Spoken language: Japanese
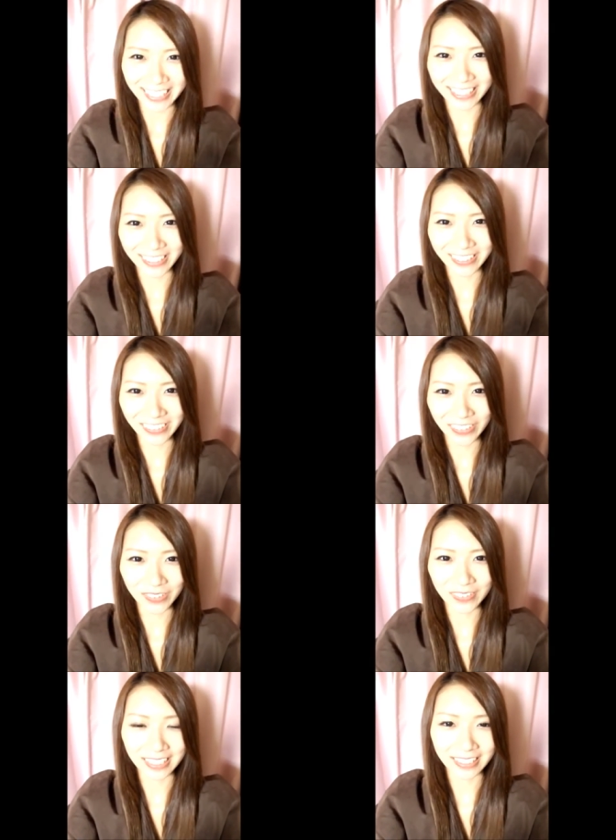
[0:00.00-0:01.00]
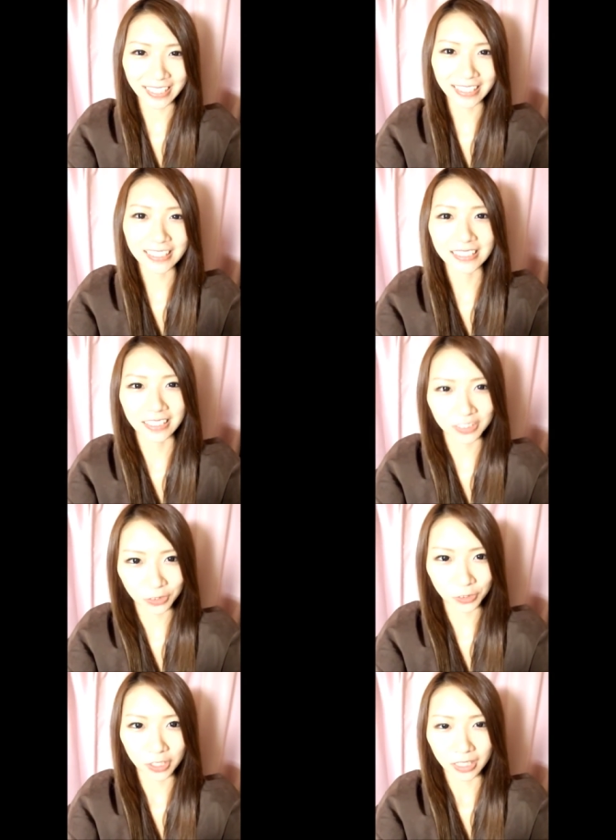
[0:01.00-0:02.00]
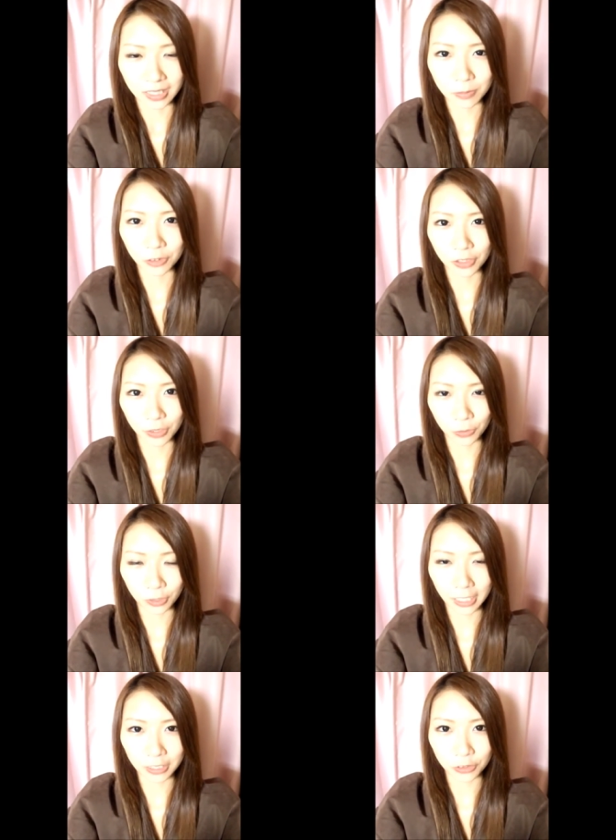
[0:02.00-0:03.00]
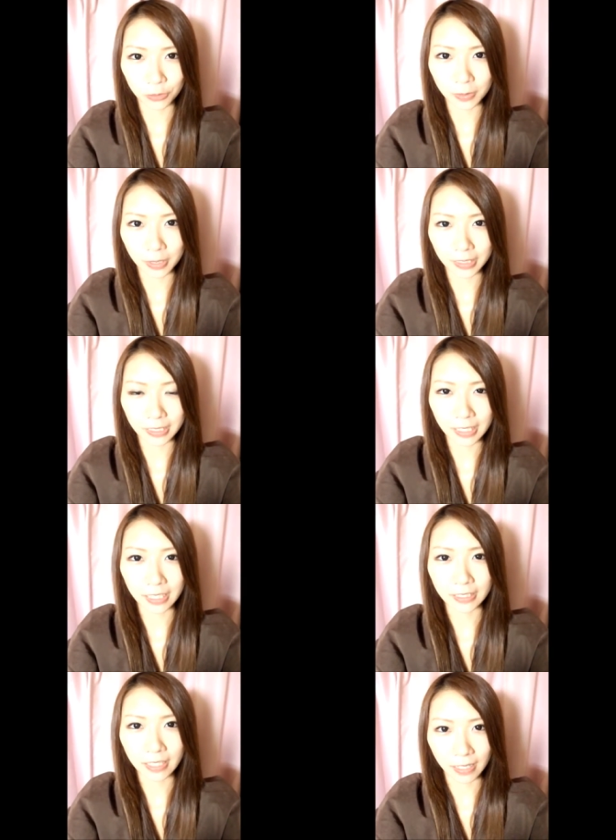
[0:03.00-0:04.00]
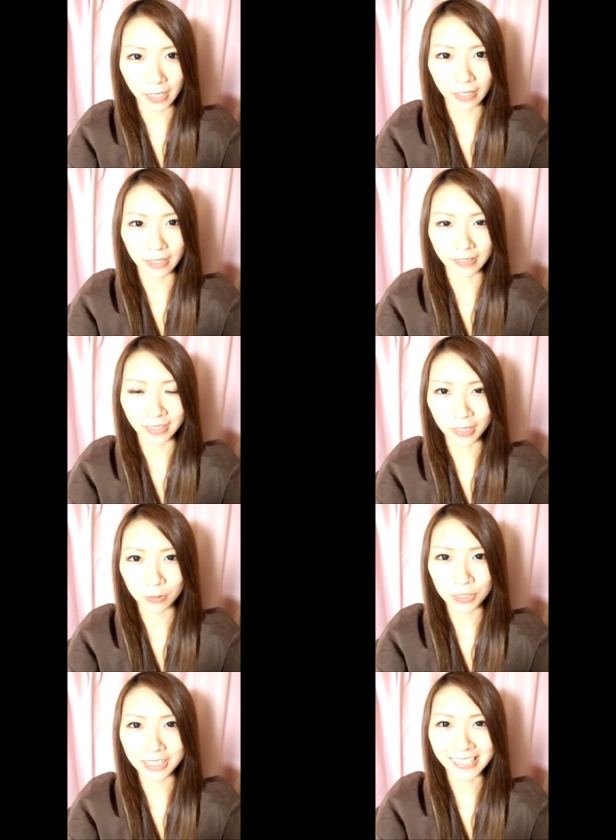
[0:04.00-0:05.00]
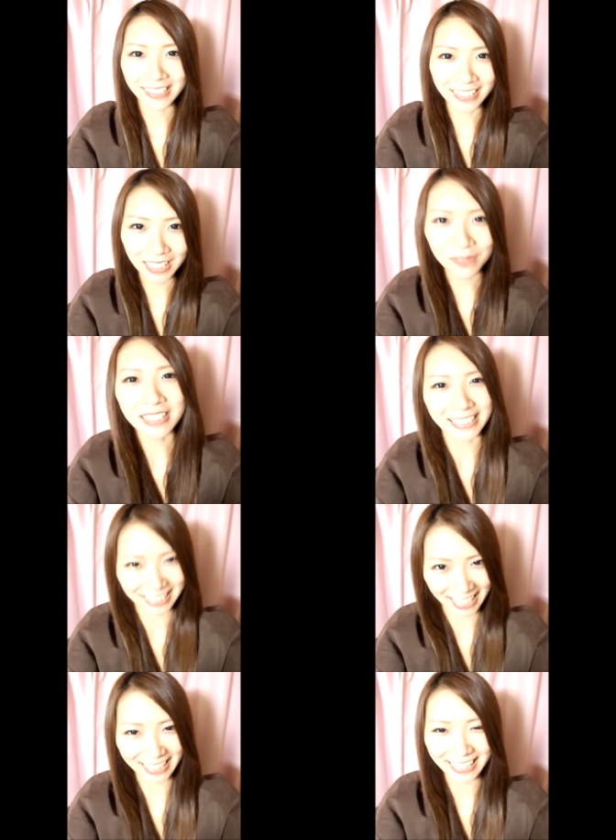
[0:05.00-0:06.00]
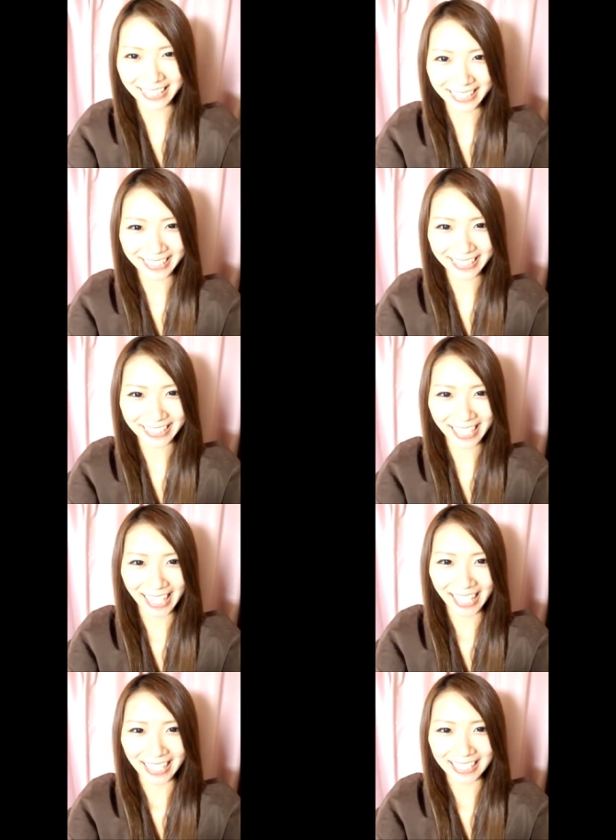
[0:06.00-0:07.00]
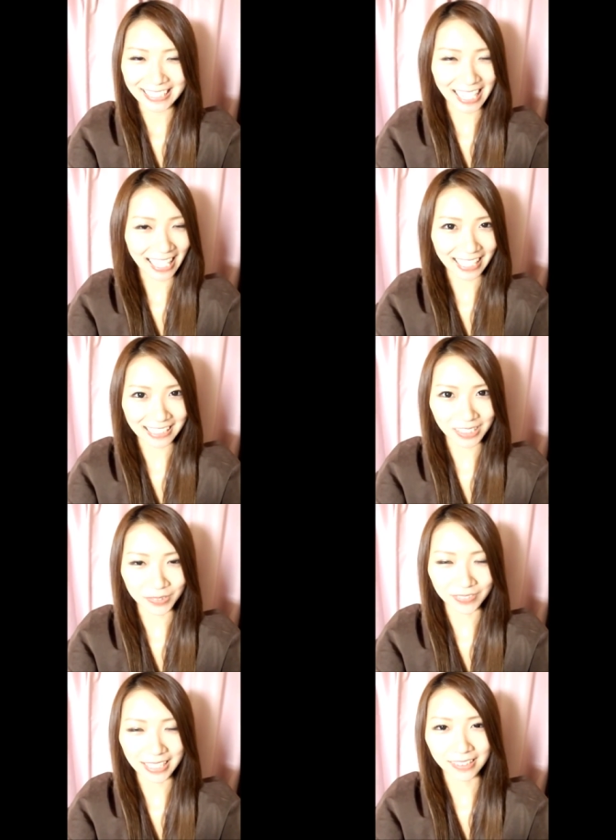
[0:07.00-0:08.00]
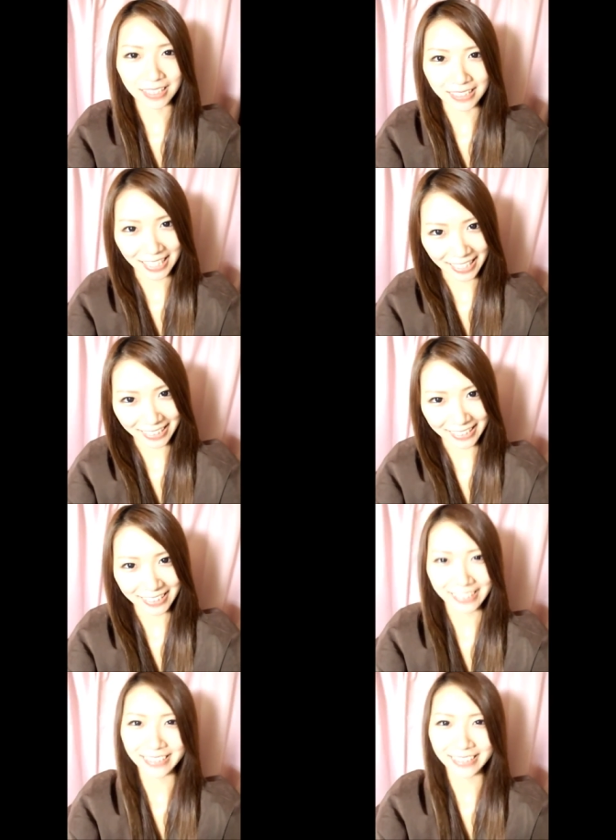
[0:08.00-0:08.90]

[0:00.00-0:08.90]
言いにくい言葉だったんですけどでもこれ北海道弁に変えたらだいぶ違ってきますねじゃあ明日も見てください